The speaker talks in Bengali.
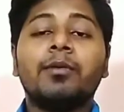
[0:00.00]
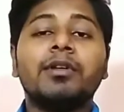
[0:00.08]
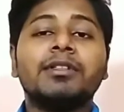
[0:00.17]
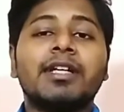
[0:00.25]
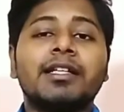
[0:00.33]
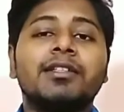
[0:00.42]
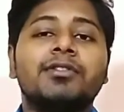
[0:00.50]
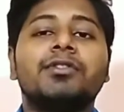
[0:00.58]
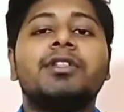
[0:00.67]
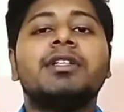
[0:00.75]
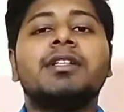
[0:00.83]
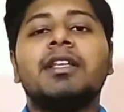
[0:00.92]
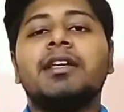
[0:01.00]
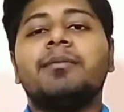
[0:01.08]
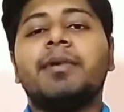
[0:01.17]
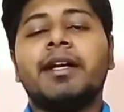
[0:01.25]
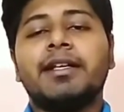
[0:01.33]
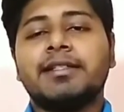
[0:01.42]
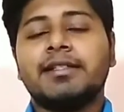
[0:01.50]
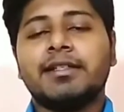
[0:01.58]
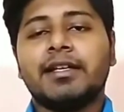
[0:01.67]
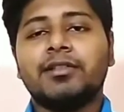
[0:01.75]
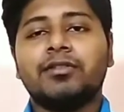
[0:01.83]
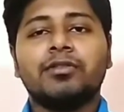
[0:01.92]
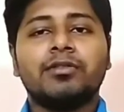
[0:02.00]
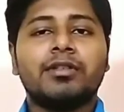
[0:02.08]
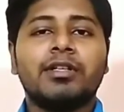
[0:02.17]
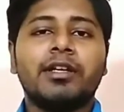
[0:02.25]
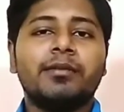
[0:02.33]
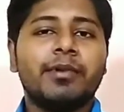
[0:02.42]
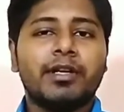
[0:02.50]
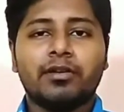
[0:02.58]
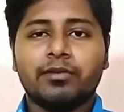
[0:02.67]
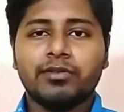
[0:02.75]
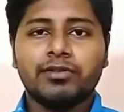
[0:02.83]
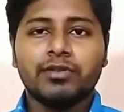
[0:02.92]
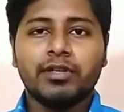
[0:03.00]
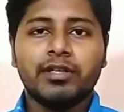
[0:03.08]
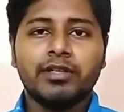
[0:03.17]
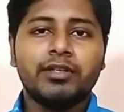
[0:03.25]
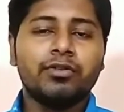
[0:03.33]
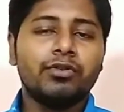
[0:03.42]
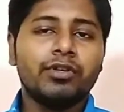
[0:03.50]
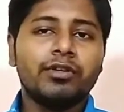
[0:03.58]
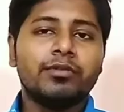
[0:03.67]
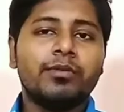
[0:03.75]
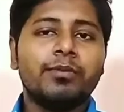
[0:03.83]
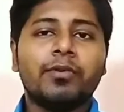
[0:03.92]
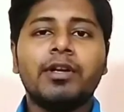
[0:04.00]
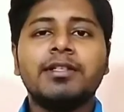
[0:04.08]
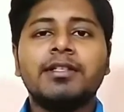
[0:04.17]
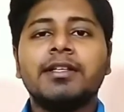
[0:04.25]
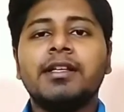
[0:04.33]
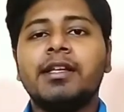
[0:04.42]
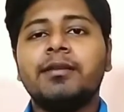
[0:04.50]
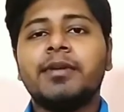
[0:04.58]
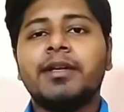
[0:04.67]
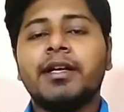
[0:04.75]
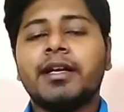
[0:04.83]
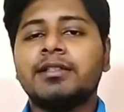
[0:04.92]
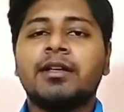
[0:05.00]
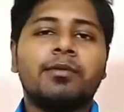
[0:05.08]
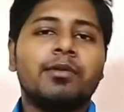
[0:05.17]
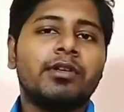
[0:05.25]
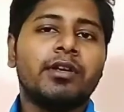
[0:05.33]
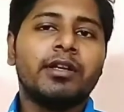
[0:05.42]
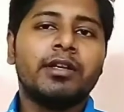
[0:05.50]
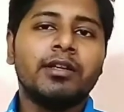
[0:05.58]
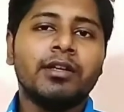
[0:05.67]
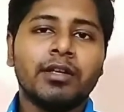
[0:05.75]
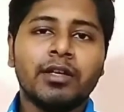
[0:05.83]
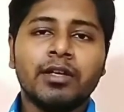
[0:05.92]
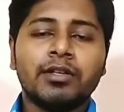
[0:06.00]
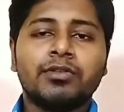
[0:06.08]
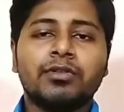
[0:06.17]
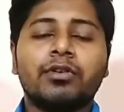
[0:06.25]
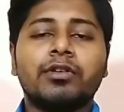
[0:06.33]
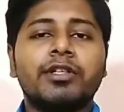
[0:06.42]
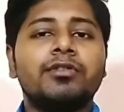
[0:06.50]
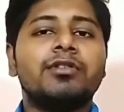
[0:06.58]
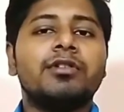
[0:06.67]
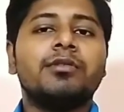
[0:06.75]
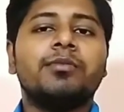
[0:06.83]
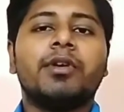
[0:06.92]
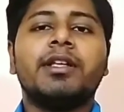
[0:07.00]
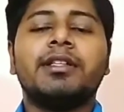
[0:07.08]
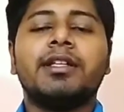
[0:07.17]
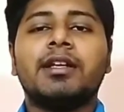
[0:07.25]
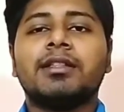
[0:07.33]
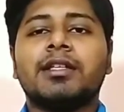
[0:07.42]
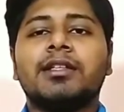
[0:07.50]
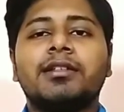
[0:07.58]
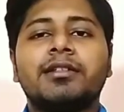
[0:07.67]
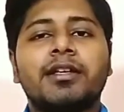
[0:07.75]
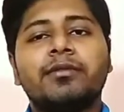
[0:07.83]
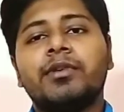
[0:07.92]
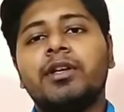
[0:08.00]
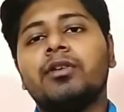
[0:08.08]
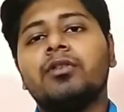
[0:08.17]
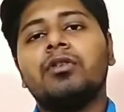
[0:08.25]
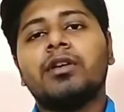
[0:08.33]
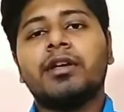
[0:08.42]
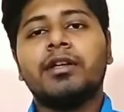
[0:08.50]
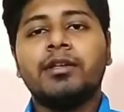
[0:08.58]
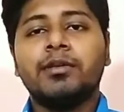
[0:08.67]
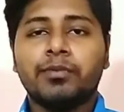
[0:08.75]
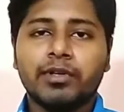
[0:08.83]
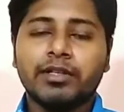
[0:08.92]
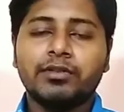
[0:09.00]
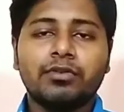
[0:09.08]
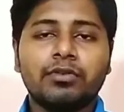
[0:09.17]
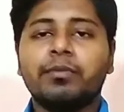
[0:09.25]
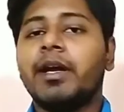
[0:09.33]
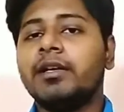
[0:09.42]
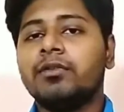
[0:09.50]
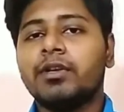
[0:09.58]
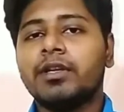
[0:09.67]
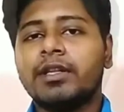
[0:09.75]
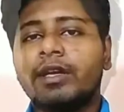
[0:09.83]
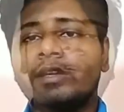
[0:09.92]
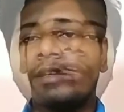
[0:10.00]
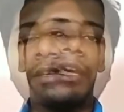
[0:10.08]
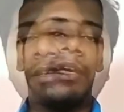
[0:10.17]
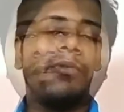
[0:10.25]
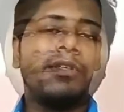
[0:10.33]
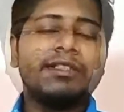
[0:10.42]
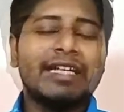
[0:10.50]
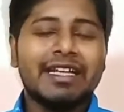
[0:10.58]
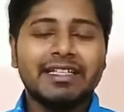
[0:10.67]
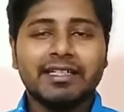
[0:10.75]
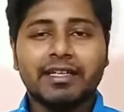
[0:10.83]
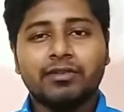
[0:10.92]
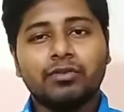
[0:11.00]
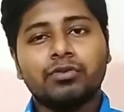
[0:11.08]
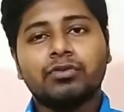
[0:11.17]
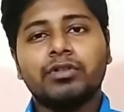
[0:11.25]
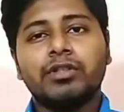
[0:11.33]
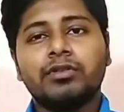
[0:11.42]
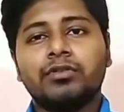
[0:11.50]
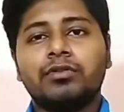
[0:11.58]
এবং তাতে যদি ক্লিক বেড এসে যায় তো ক্লিক বেড অবশ্যই ইউটিউব পলিসি ক্লিক বেডটাকে সাপোর্ট করে না সো কিছুদিন পরেই তারা তাদের সেই ভিডিওগুলোকে রিপোর্টের থ্রু ব্যান্ড করে দেয় এবং যারা যারা নতুন